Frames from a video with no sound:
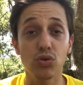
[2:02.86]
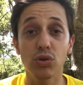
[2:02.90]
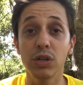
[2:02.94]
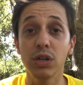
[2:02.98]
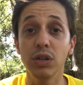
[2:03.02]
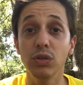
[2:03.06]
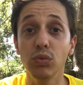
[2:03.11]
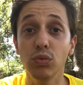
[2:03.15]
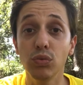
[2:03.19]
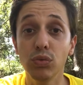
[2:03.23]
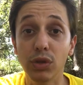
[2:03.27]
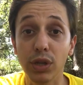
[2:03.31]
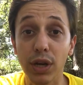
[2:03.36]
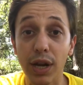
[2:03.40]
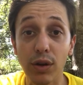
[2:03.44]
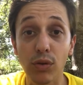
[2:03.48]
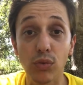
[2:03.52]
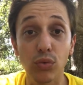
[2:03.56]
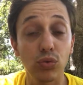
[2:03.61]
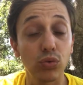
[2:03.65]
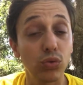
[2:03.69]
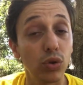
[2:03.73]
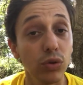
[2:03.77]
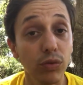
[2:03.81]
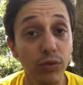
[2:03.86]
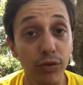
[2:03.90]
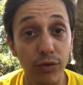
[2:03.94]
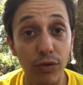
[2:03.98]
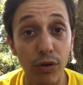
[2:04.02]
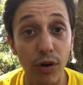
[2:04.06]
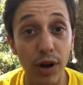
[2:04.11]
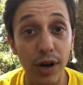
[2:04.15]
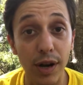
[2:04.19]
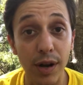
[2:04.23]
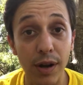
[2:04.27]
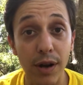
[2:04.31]
jogando um treino todo
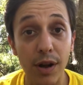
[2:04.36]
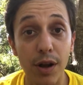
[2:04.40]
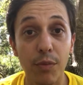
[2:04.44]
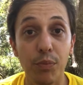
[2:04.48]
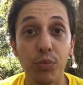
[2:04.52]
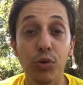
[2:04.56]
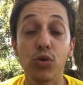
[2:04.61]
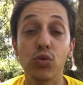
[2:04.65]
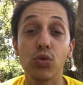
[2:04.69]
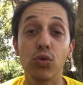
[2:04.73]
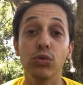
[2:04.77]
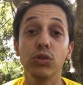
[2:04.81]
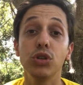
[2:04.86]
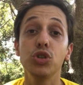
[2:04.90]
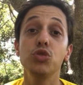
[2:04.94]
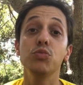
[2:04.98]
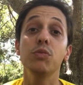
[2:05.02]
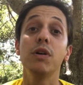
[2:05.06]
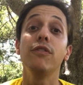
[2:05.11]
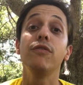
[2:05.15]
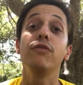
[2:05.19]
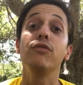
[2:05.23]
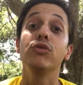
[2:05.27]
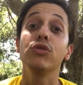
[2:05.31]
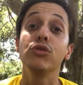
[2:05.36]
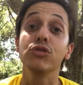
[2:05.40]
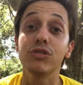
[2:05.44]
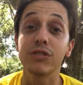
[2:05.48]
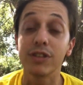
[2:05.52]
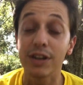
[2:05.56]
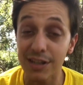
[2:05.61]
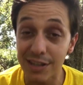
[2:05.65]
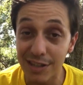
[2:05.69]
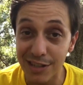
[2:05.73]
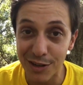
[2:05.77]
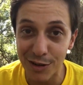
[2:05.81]
fora por conta de uma
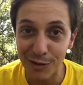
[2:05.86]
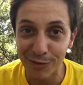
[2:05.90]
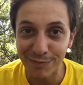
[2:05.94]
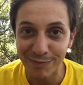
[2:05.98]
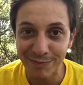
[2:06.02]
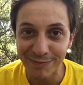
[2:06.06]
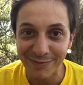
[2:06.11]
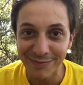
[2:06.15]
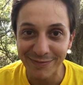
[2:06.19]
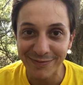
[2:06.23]
frustração.